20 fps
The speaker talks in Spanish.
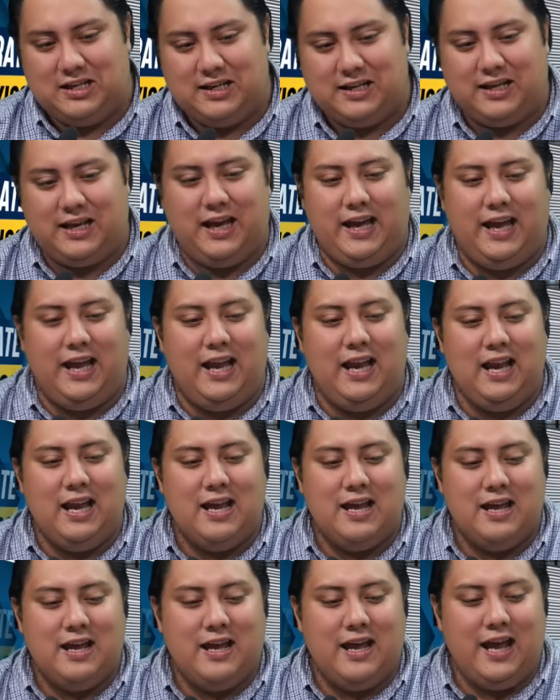que él,
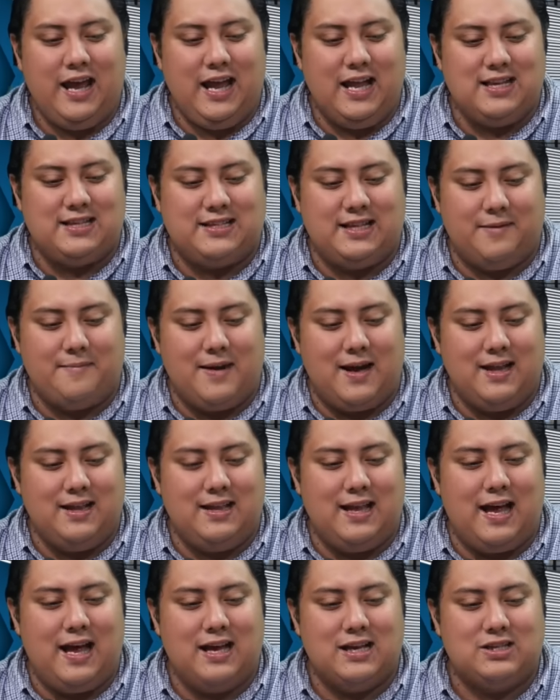él se
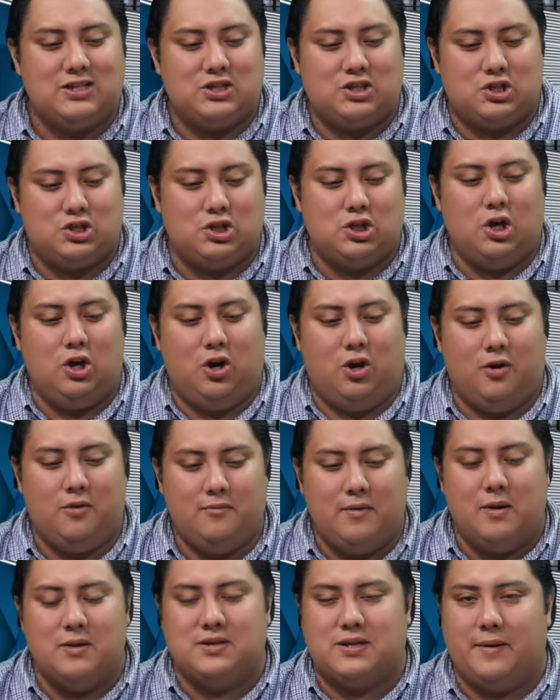manda solo.
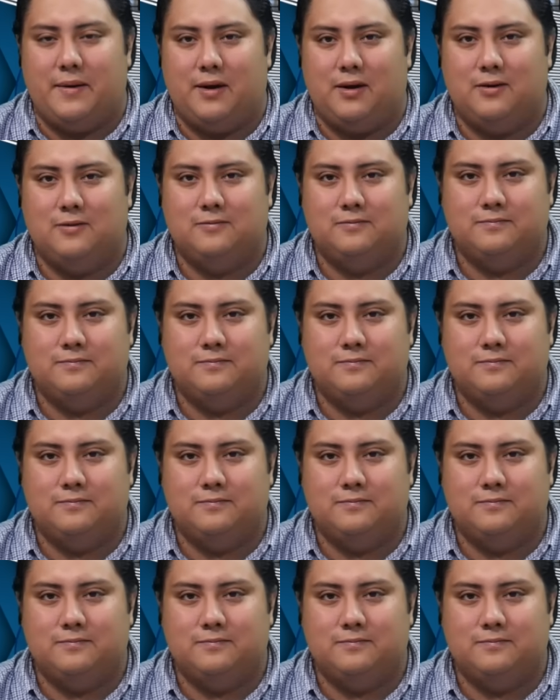Vamos a verlo.